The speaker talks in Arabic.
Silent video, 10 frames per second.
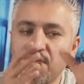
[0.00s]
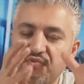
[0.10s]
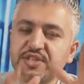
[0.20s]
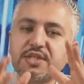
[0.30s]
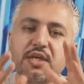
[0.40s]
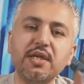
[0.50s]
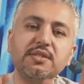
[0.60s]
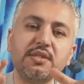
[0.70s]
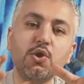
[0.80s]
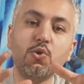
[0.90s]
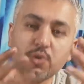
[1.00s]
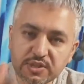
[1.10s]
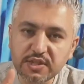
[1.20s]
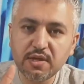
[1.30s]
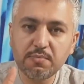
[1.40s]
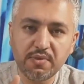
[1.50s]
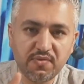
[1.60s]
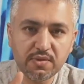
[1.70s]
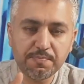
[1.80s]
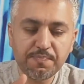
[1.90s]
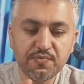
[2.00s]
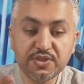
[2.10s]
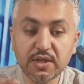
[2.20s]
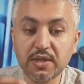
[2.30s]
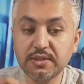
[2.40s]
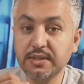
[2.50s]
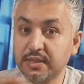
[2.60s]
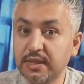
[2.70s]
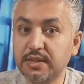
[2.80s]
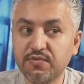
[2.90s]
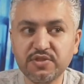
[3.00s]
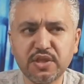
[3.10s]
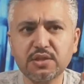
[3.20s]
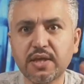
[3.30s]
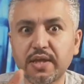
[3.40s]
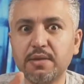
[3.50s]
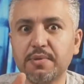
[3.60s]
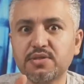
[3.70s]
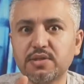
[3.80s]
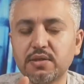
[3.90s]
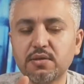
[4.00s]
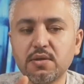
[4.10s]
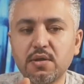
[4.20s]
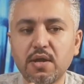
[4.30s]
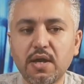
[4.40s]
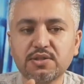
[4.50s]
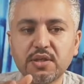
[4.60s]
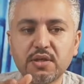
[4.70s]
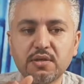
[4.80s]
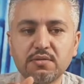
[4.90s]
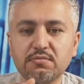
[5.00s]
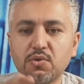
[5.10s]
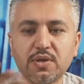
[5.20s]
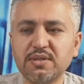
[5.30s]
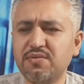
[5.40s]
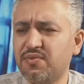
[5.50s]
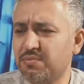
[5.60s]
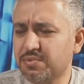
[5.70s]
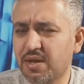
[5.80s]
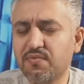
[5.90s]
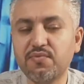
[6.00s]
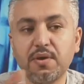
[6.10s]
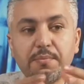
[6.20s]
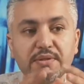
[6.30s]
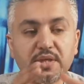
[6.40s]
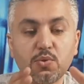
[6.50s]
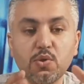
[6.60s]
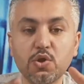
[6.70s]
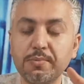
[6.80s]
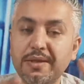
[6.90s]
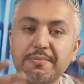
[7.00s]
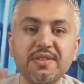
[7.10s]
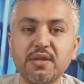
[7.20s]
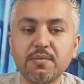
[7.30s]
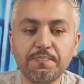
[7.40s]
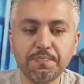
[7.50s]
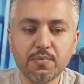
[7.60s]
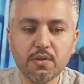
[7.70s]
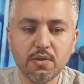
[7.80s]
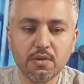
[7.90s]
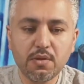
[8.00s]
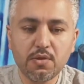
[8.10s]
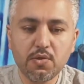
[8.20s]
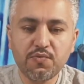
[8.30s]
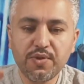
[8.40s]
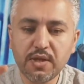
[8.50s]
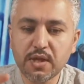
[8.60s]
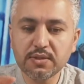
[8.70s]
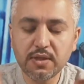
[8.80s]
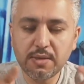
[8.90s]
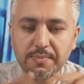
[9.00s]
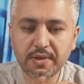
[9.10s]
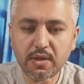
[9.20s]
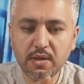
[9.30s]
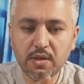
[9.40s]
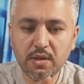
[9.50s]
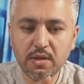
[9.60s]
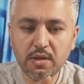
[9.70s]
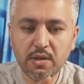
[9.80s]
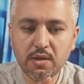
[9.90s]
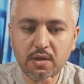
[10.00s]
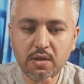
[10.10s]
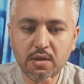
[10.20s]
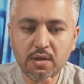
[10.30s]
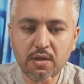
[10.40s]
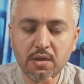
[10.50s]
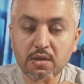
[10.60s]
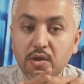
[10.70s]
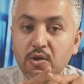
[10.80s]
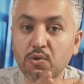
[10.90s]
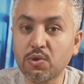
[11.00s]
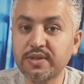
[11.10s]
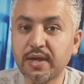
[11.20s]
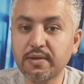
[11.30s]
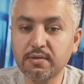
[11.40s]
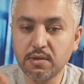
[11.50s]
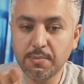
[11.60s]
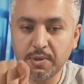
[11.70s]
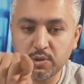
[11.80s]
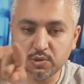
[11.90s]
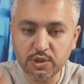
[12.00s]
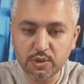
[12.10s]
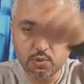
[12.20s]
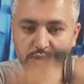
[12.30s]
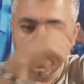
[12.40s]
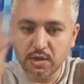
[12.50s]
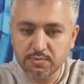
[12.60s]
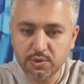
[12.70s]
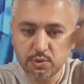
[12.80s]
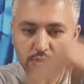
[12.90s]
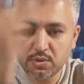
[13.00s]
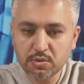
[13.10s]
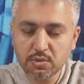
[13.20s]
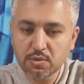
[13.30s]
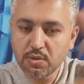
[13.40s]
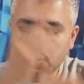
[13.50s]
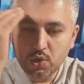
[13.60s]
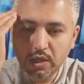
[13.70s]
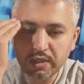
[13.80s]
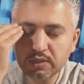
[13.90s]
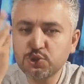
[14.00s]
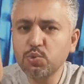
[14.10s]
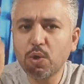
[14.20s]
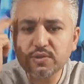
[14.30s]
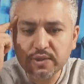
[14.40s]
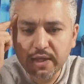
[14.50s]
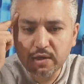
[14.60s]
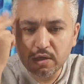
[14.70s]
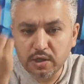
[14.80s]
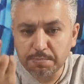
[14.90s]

في شغلات اوريجينال بالفيلم في شغلات جديده في شغلات غريبه تصير عشان اوريدي الفيلم طاف فبس اقول لكم يعني مثلا في اللقطه لما آه، رودان لما يطير ويتقلب كذي يعني شنو هالطير اللي